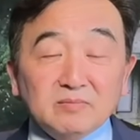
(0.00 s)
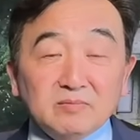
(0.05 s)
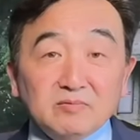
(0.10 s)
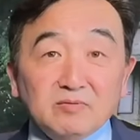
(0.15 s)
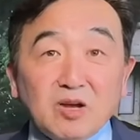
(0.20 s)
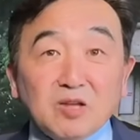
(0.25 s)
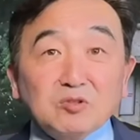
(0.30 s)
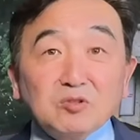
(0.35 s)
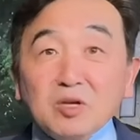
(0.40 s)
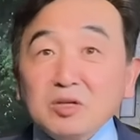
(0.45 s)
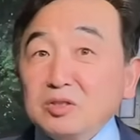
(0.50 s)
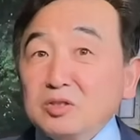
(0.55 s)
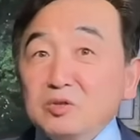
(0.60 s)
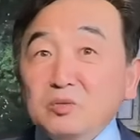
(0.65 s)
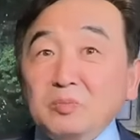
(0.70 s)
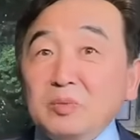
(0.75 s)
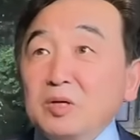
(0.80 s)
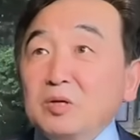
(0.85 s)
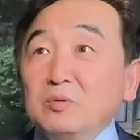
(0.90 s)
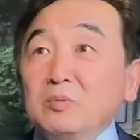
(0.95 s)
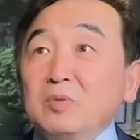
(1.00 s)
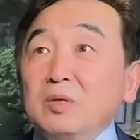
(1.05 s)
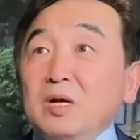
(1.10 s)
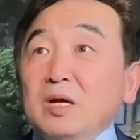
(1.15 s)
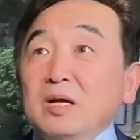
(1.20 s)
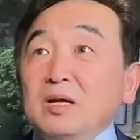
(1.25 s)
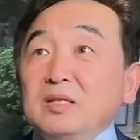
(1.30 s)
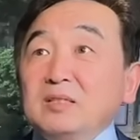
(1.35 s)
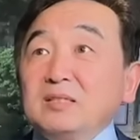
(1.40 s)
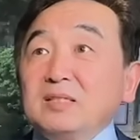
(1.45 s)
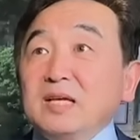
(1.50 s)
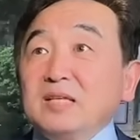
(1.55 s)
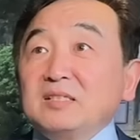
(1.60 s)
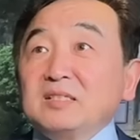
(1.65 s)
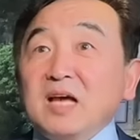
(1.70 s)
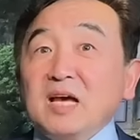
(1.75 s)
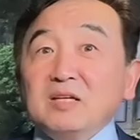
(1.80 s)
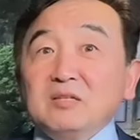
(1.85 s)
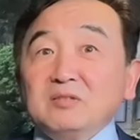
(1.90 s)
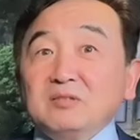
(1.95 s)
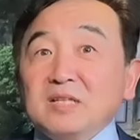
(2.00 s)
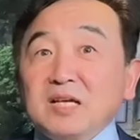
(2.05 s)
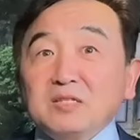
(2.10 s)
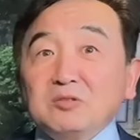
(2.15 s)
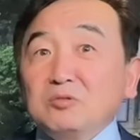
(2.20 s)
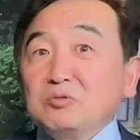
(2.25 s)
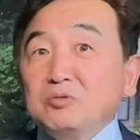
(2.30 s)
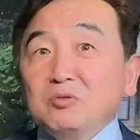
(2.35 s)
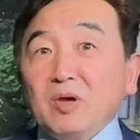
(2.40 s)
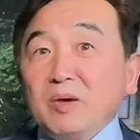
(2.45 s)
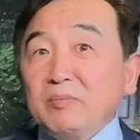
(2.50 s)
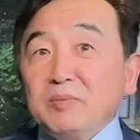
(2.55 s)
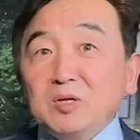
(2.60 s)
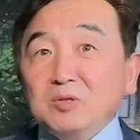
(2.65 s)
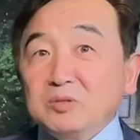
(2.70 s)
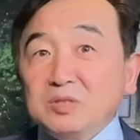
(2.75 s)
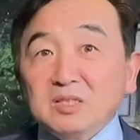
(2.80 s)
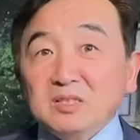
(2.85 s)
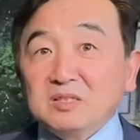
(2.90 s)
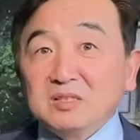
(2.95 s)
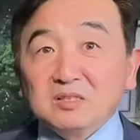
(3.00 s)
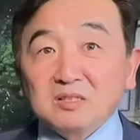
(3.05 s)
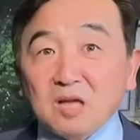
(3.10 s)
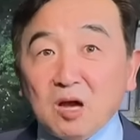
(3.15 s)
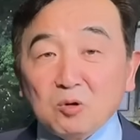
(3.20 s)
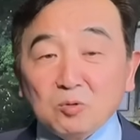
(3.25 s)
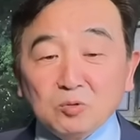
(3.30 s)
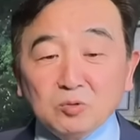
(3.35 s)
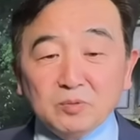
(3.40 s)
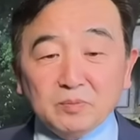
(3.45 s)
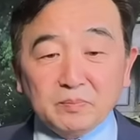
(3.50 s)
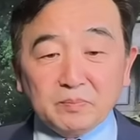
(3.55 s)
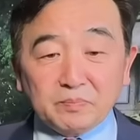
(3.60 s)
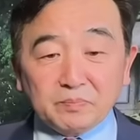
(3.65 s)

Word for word: 完全就没有在参在众议院没有进行讨论。